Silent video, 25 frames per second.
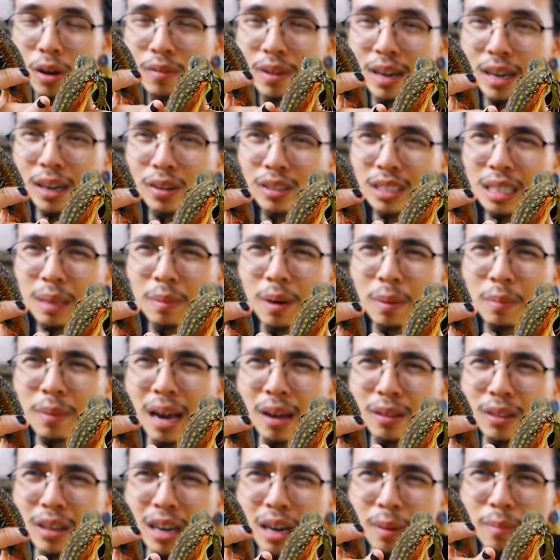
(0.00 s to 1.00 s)
cái hoa văn nó xếp lớp
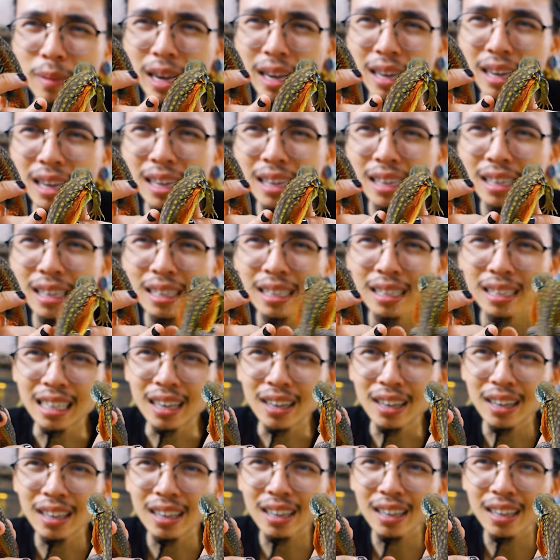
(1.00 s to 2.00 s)
nào ra lớp đấy ấy.
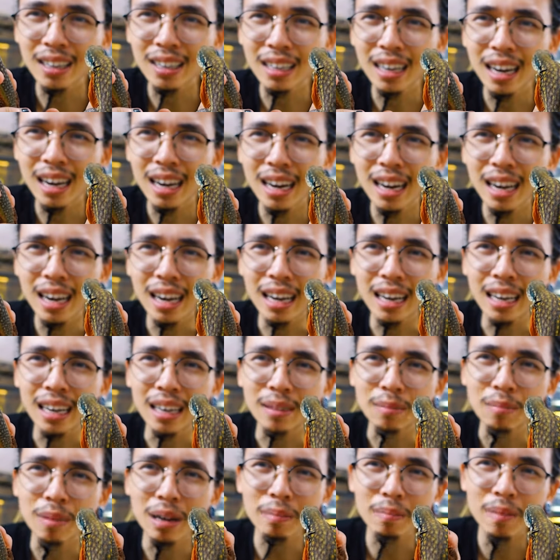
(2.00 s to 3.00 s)
Nhìn nó khá
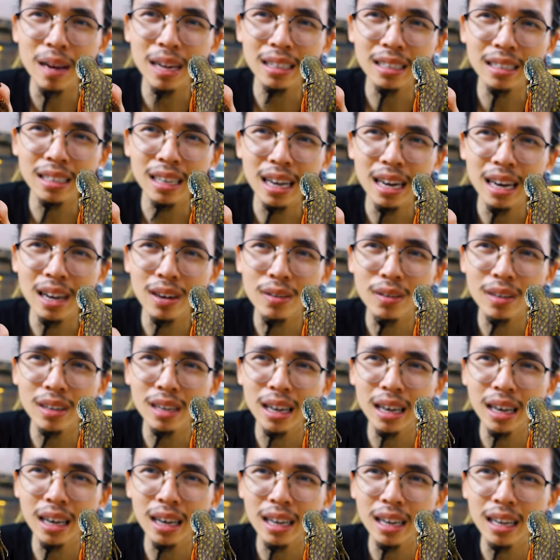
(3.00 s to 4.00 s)
là bắt mắt, khá là
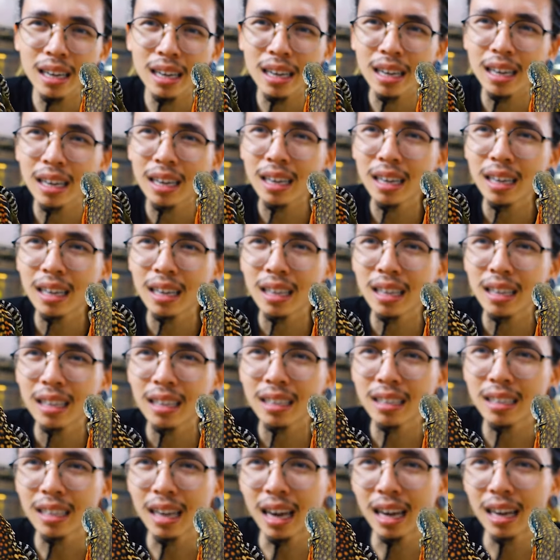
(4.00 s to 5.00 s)
ok
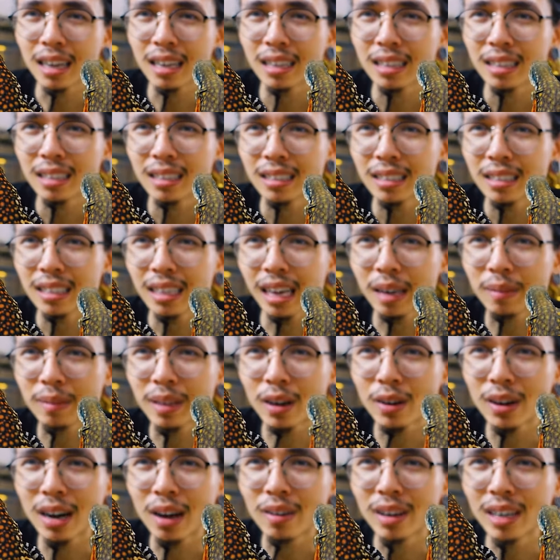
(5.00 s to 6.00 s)
nhỉ.
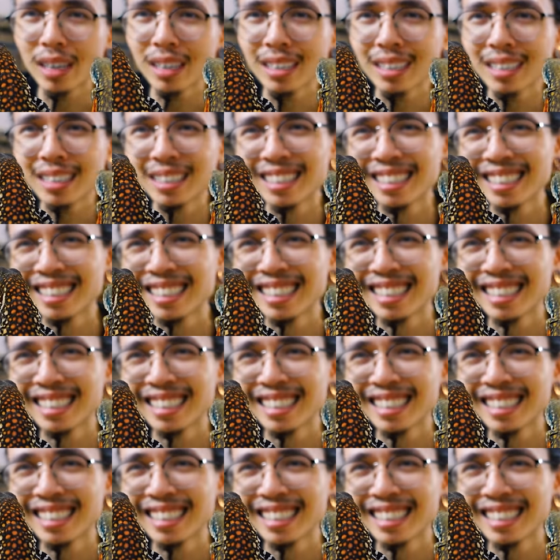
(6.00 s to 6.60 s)
Em thích con nào hơn?